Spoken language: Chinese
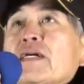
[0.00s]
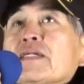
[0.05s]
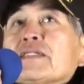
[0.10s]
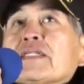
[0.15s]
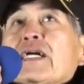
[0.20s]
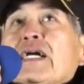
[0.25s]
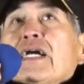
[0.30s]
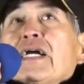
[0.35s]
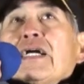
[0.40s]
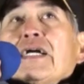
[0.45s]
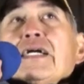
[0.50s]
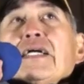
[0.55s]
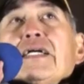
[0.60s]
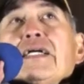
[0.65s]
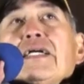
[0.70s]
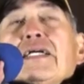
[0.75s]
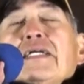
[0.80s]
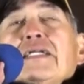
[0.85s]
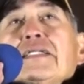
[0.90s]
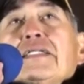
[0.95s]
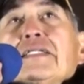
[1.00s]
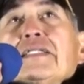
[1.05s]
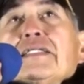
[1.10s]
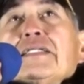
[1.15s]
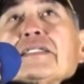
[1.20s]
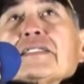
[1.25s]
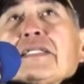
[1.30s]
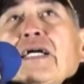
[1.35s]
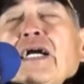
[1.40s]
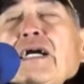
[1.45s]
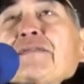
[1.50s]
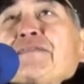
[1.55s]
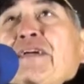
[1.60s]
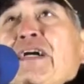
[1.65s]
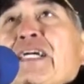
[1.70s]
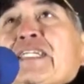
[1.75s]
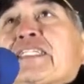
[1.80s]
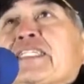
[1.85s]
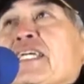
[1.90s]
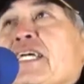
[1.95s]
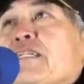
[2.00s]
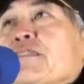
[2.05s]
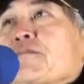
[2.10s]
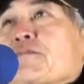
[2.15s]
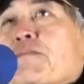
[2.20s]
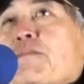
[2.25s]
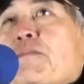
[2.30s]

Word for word: 那他发现